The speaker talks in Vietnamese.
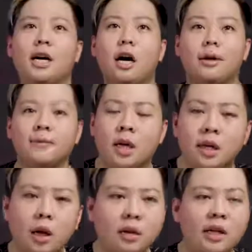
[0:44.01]
được rồi
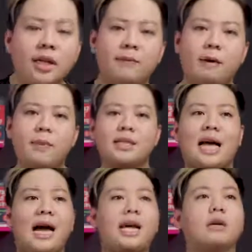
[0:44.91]
đầu tiên thì với mức
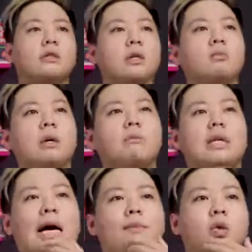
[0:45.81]
giá nào trong tầm
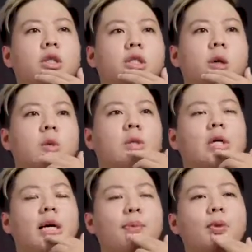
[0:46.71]
giá một triệu
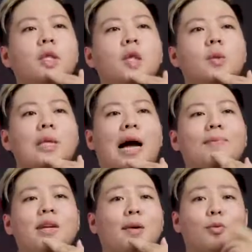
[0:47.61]
rưỡi đến một triệu
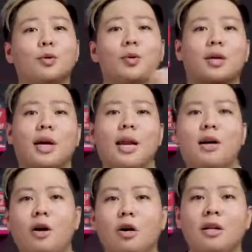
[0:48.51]
tám thì đây một con chuột khá
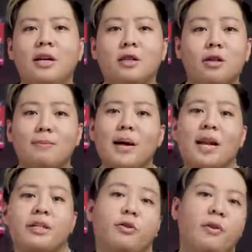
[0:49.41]
là ngon cho những bạn
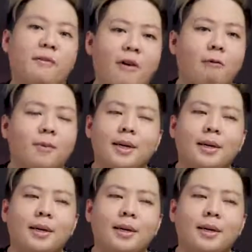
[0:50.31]
nào sử dụng văn phòng